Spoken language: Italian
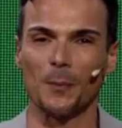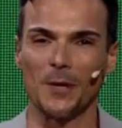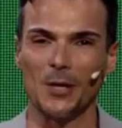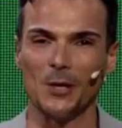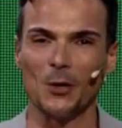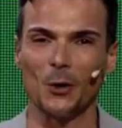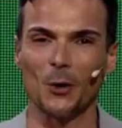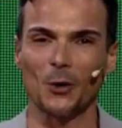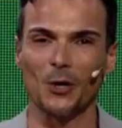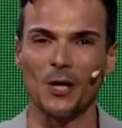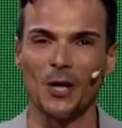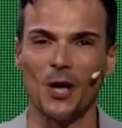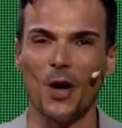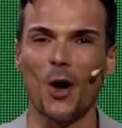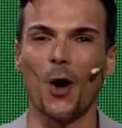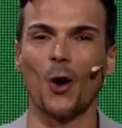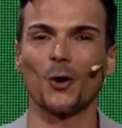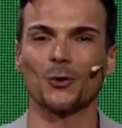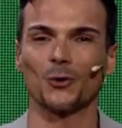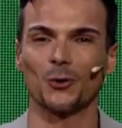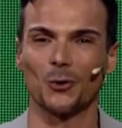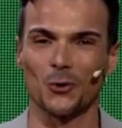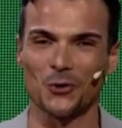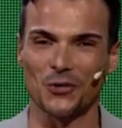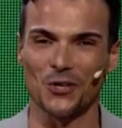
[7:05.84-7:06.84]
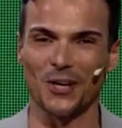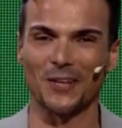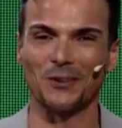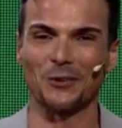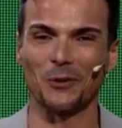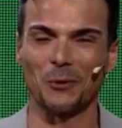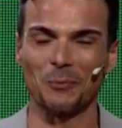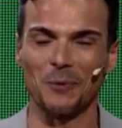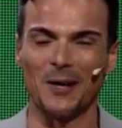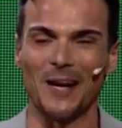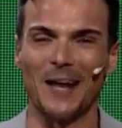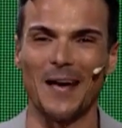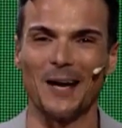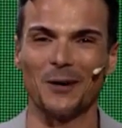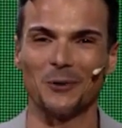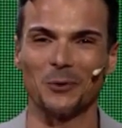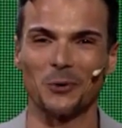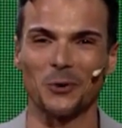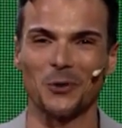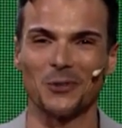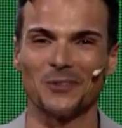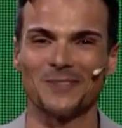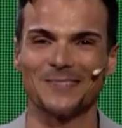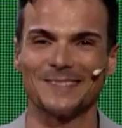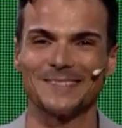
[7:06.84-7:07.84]
milioni 800 mila
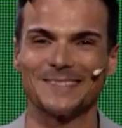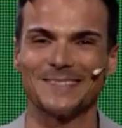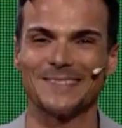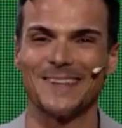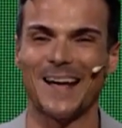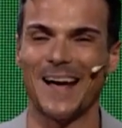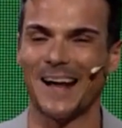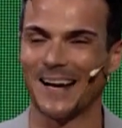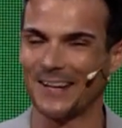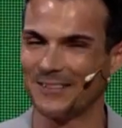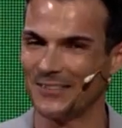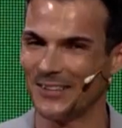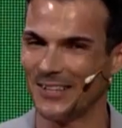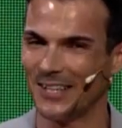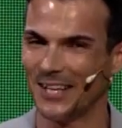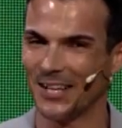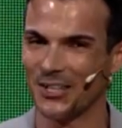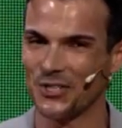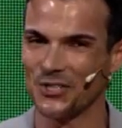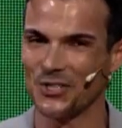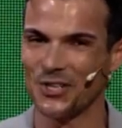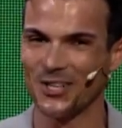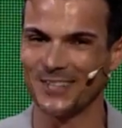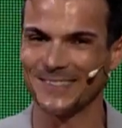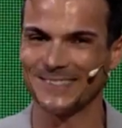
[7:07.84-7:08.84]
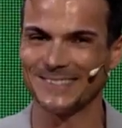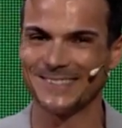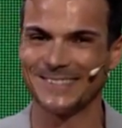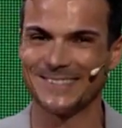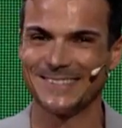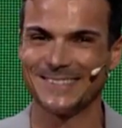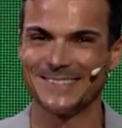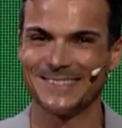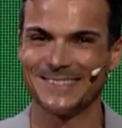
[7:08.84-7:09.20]
euro. Arrivederci.